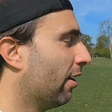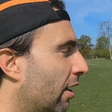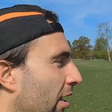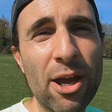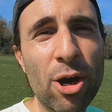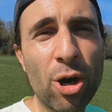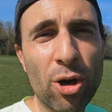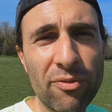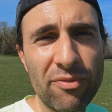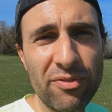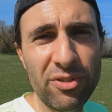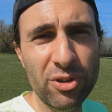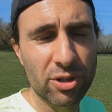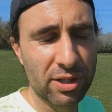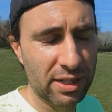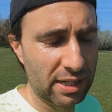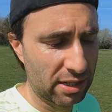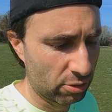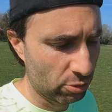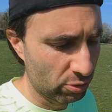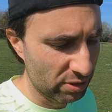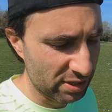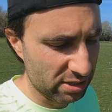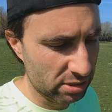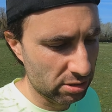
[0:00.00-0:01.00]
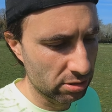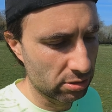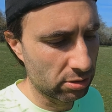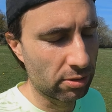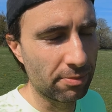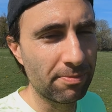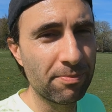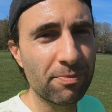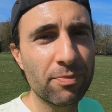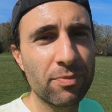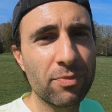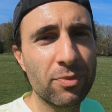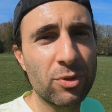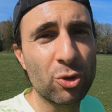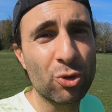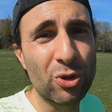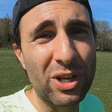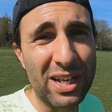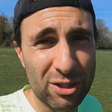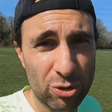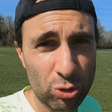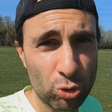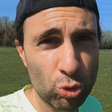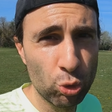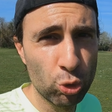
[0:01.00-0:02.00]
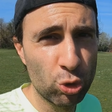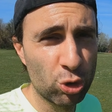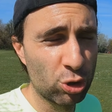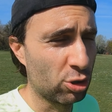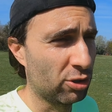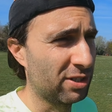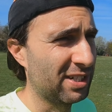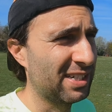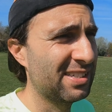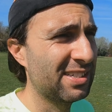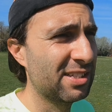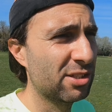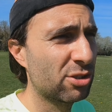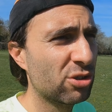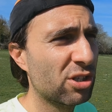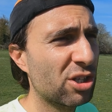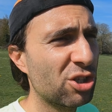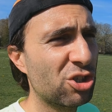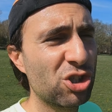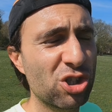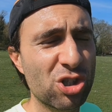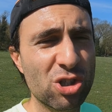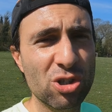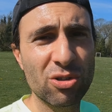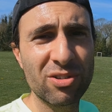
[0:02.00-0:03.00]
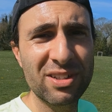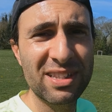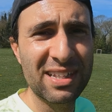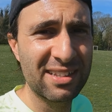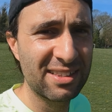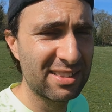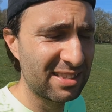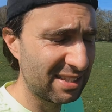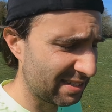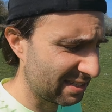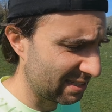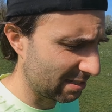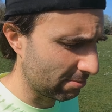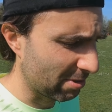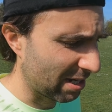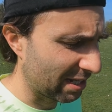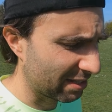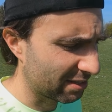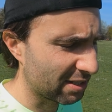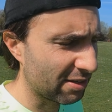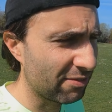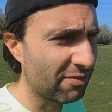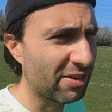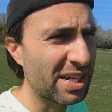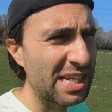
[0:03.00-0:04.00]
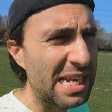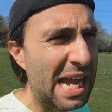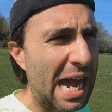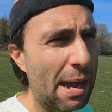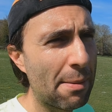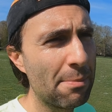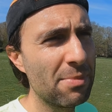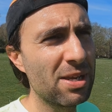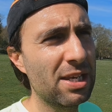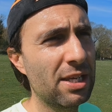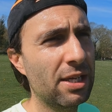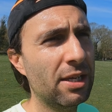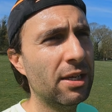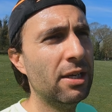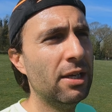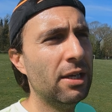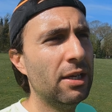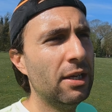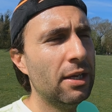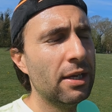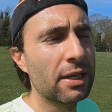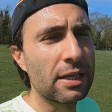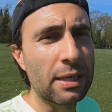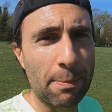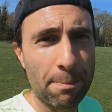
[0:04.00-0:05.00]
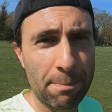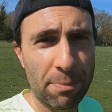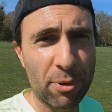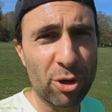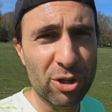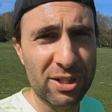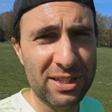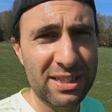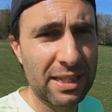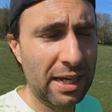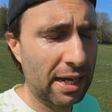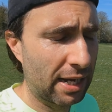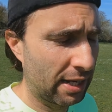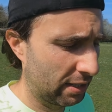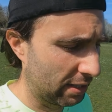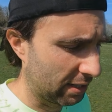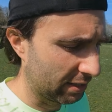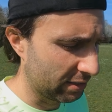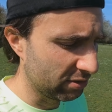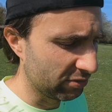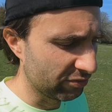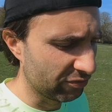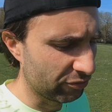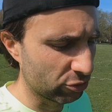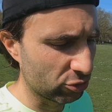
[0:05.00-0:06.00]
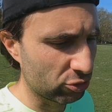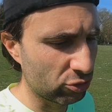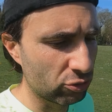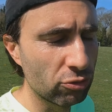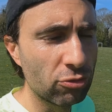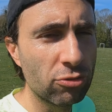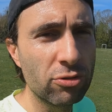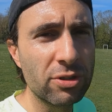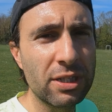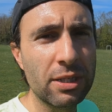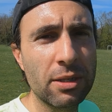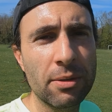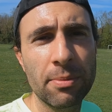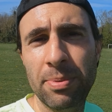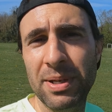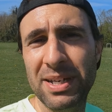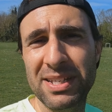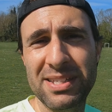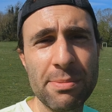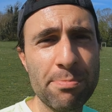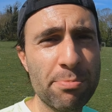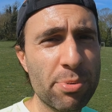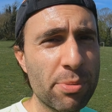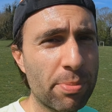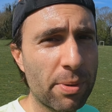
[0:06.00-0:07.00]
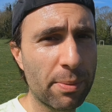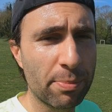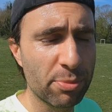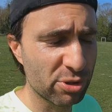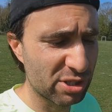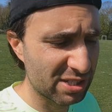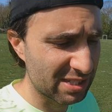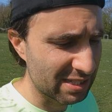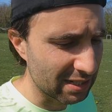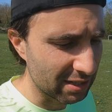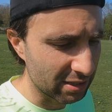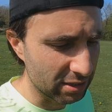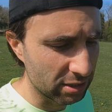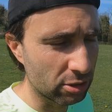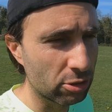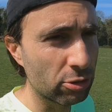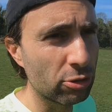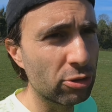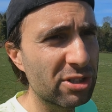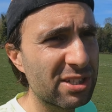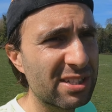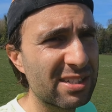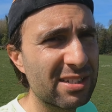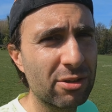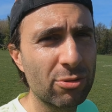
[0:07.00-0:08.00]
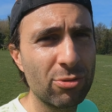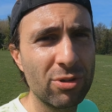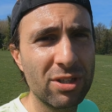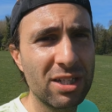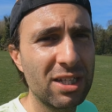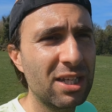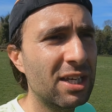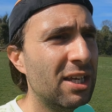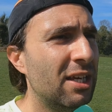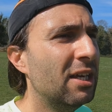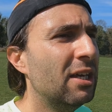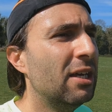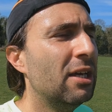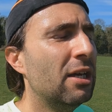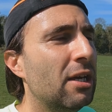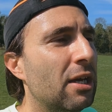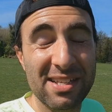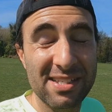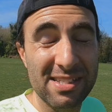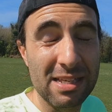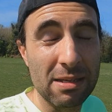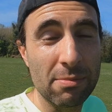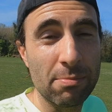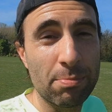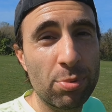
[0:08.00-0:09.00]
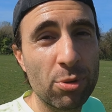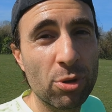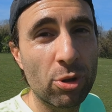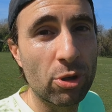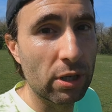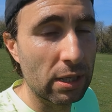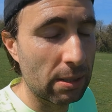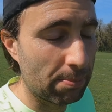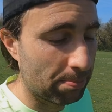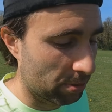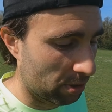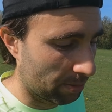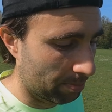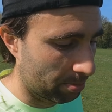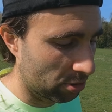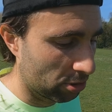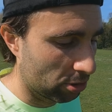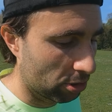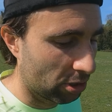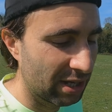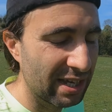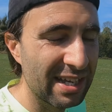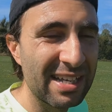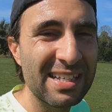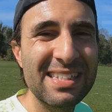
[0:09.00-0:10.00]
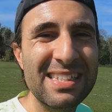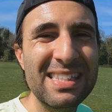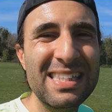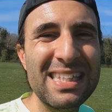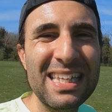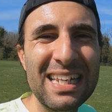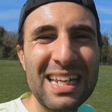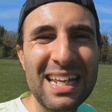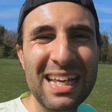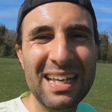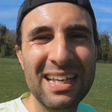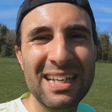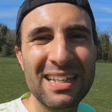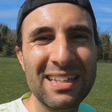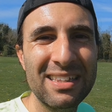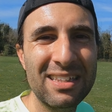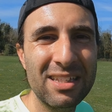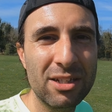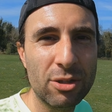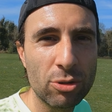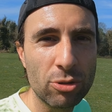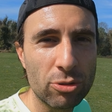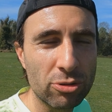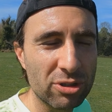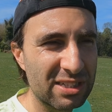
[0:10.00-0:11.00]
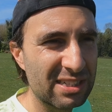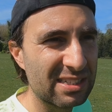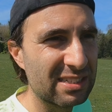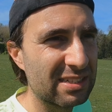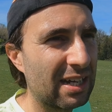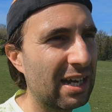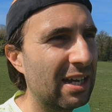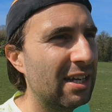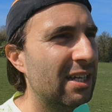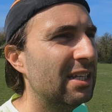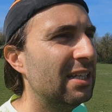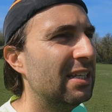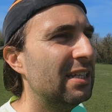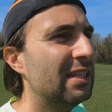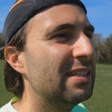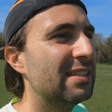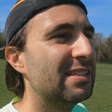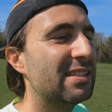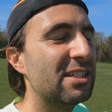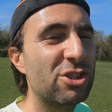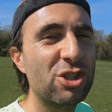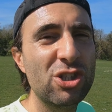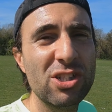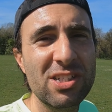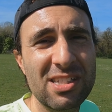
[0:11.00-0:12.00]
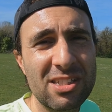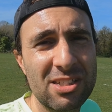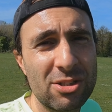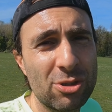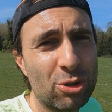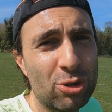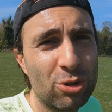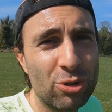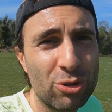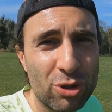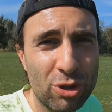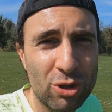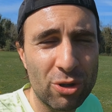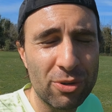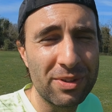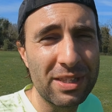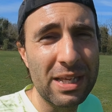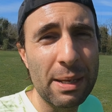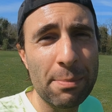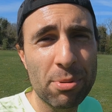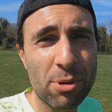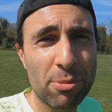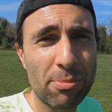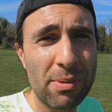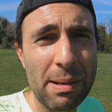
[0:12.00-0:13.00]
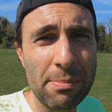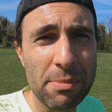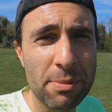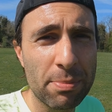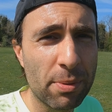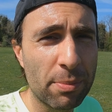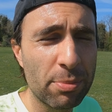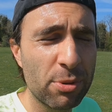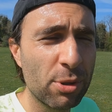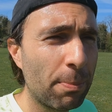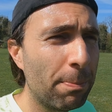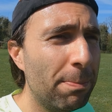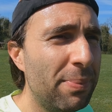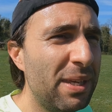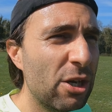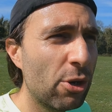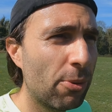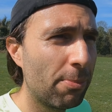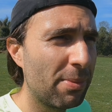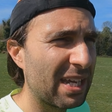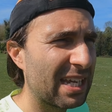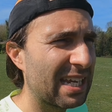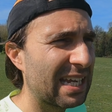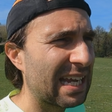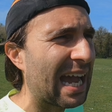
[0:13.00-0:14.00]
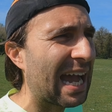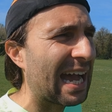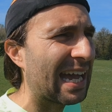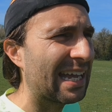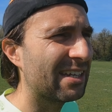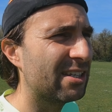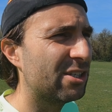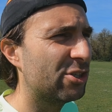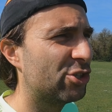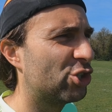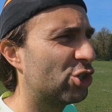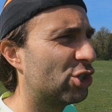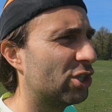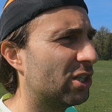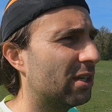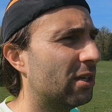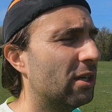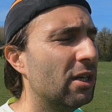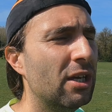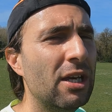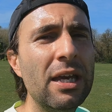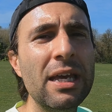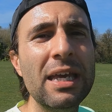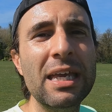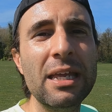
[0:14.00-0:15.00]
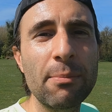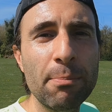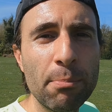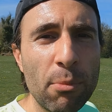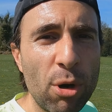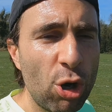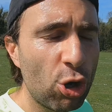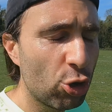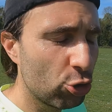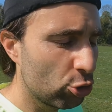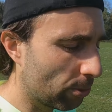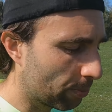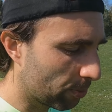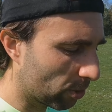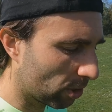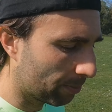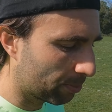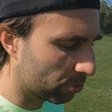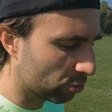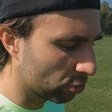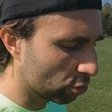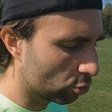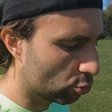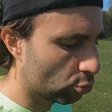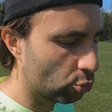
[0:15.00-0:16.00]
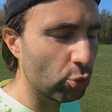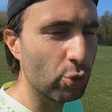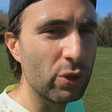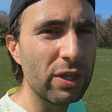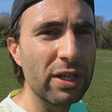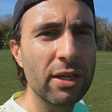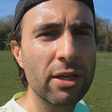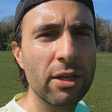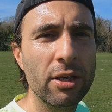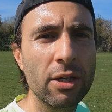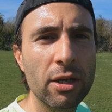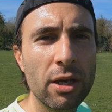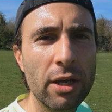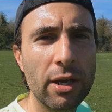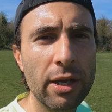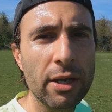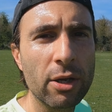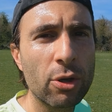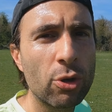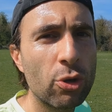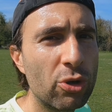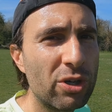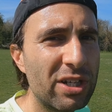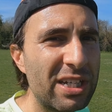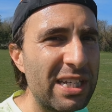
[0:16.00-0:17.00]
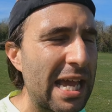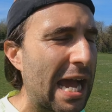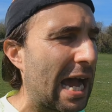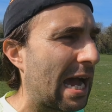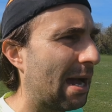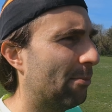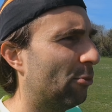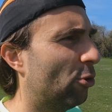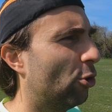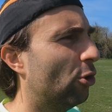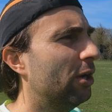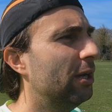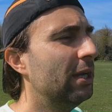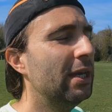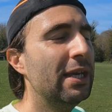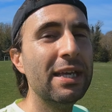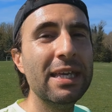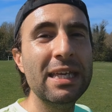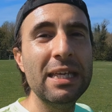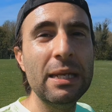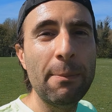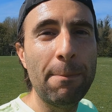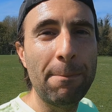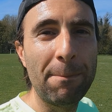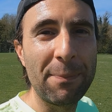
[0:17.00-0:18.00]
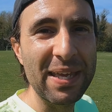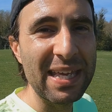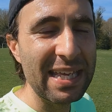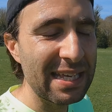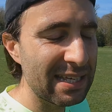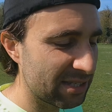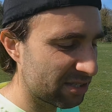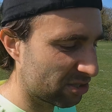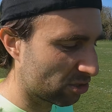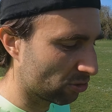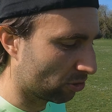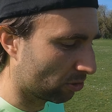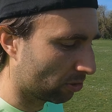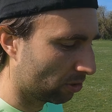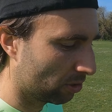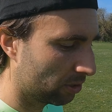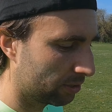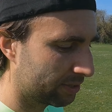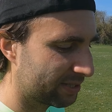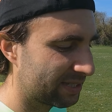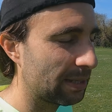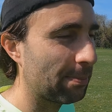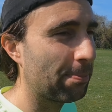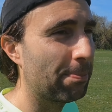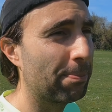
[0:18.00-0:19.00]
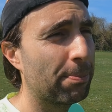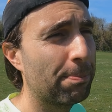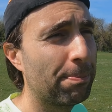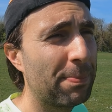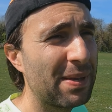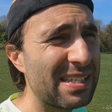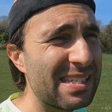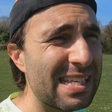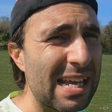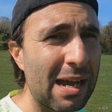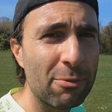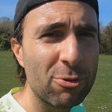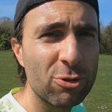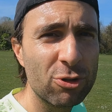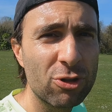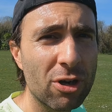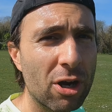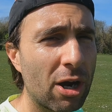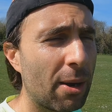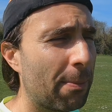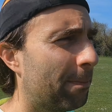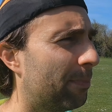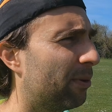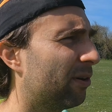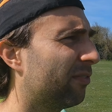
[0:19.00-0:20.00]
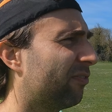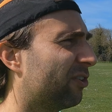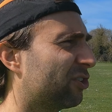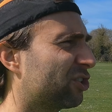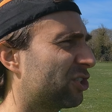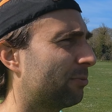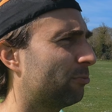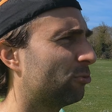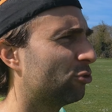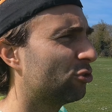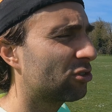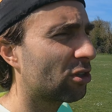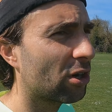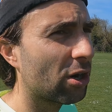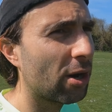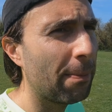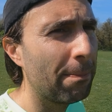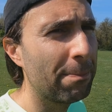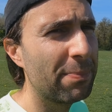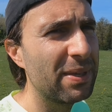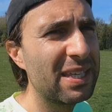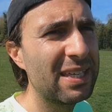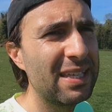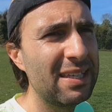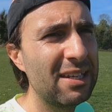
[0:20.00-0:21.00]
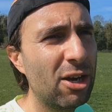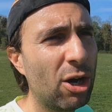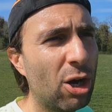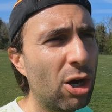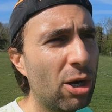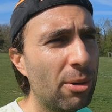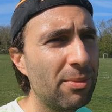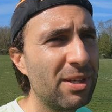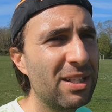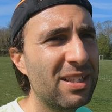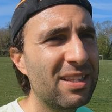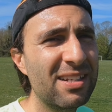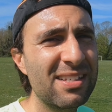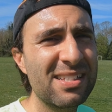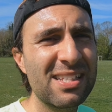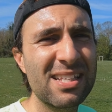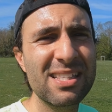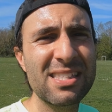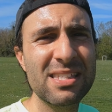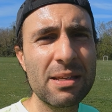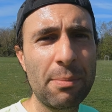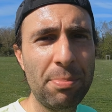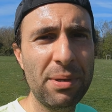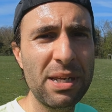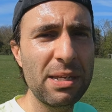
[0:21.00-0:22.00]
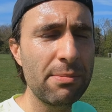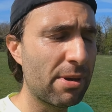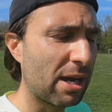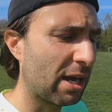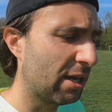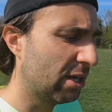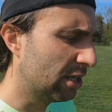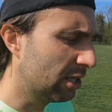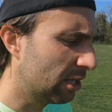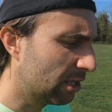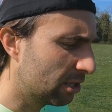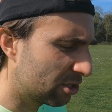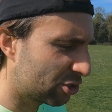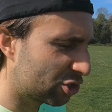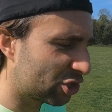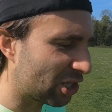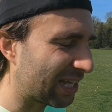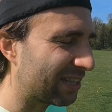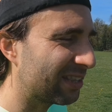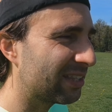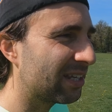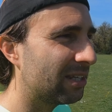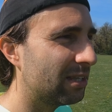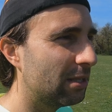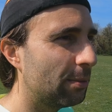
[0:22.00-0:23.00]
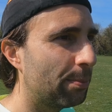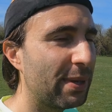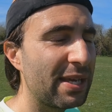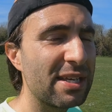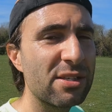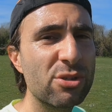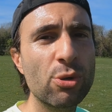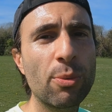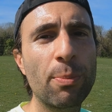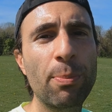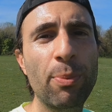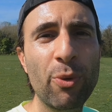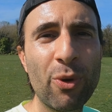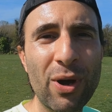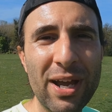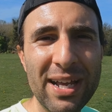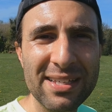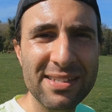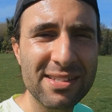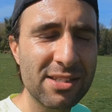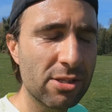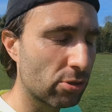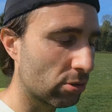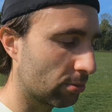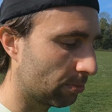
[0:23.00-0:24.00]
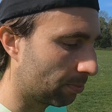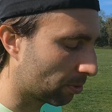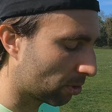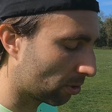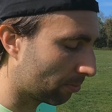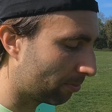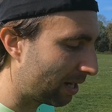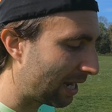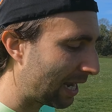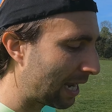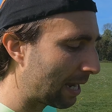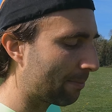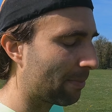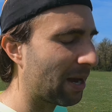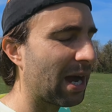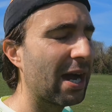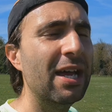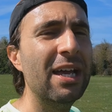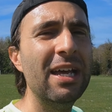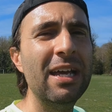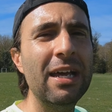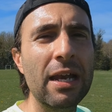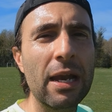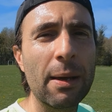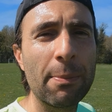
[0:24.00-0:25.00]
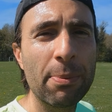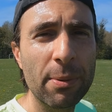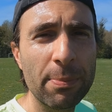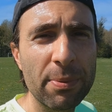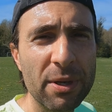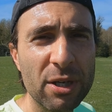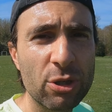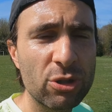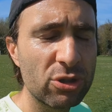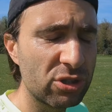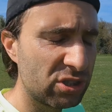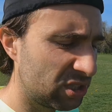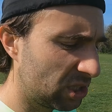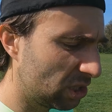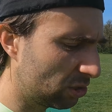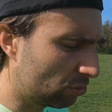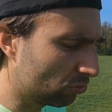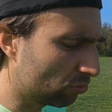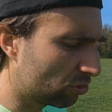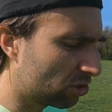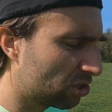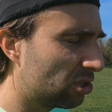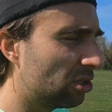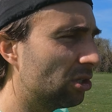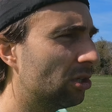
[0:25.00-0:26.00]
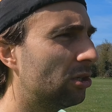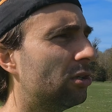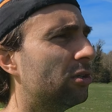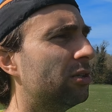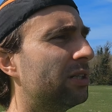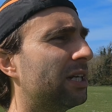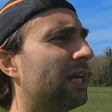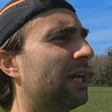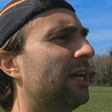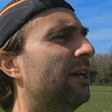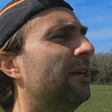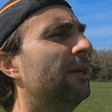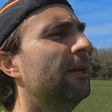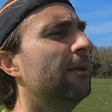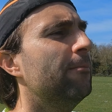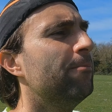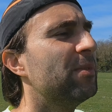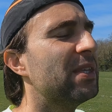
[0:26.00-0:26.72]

È ovvio che questo non è tutto, nel senso che ci sono tantissime altre variabili che porta ad infortuni, per esempio il proprio stile di corsa, quindi per esempio il proprio stile di corsa, se ci sono dei problemi proprio biomeccanici, il modo proprio in cui eh, corriamo, il peso, se pesiamo troppo e facciamo troppi chilometri senza prima scendere di peso può essere un problema, la propria costituzione,